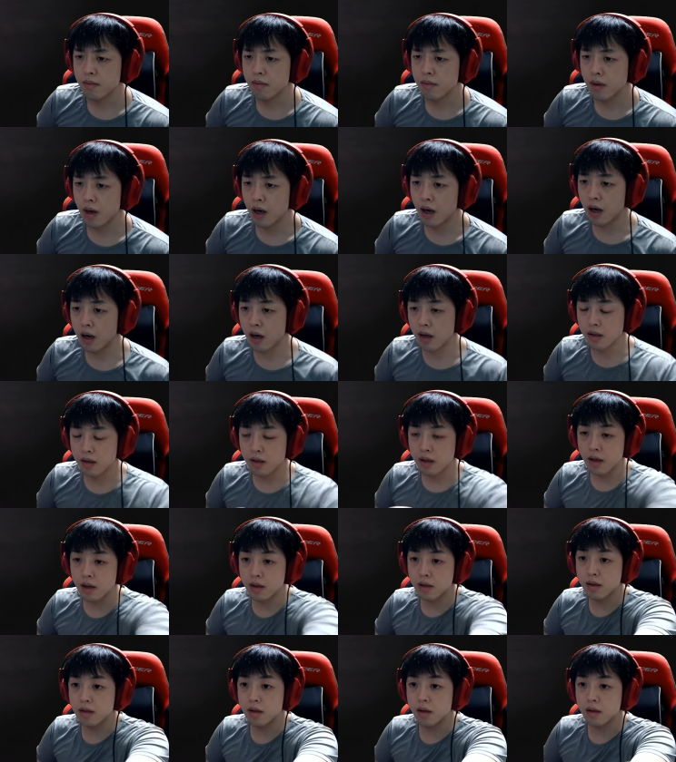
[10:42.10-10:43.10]
ああった
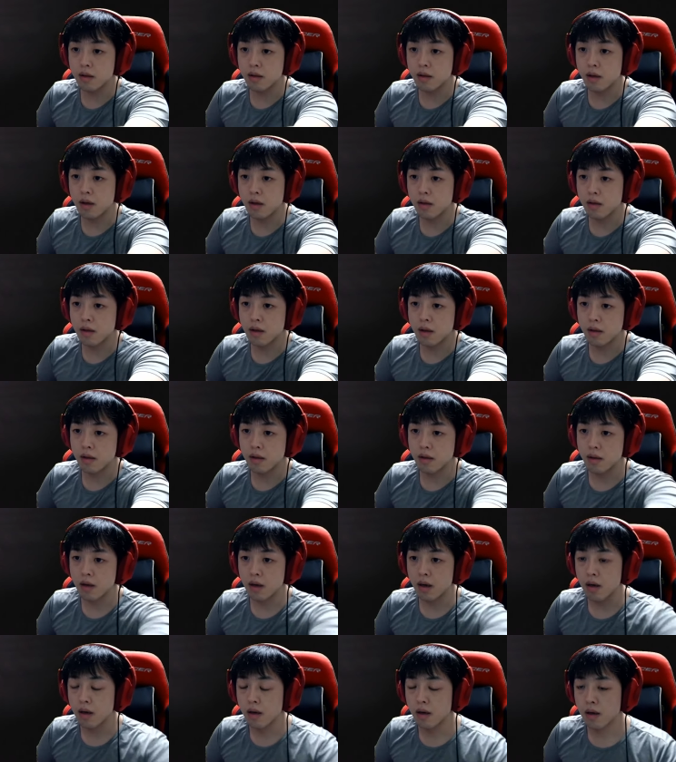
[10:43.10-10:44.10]
あったあったあったあっ
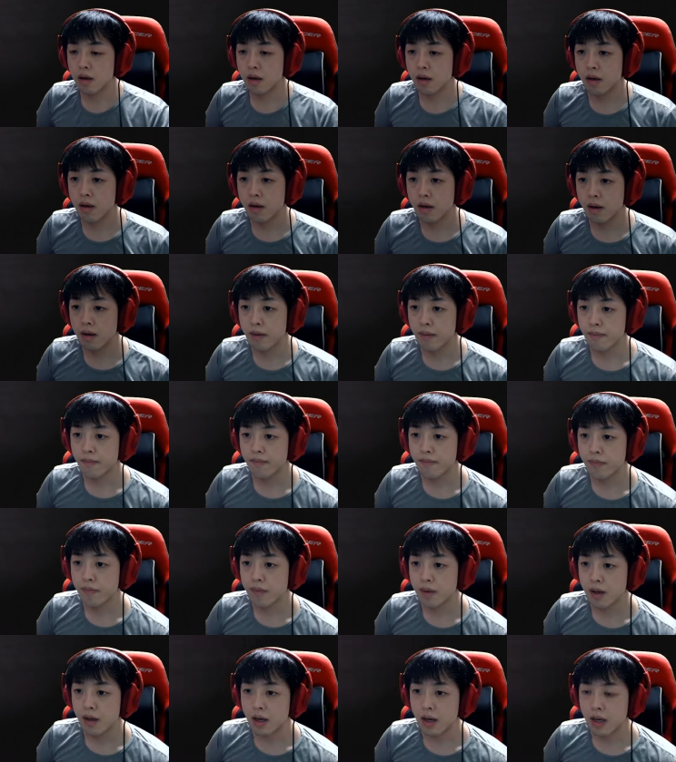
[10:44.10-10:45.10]

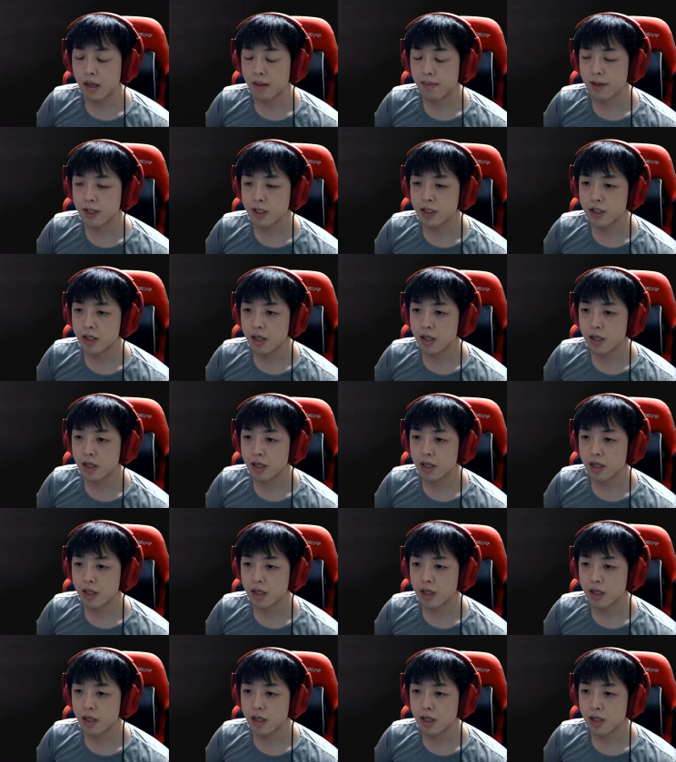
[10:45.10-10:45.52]
たありまし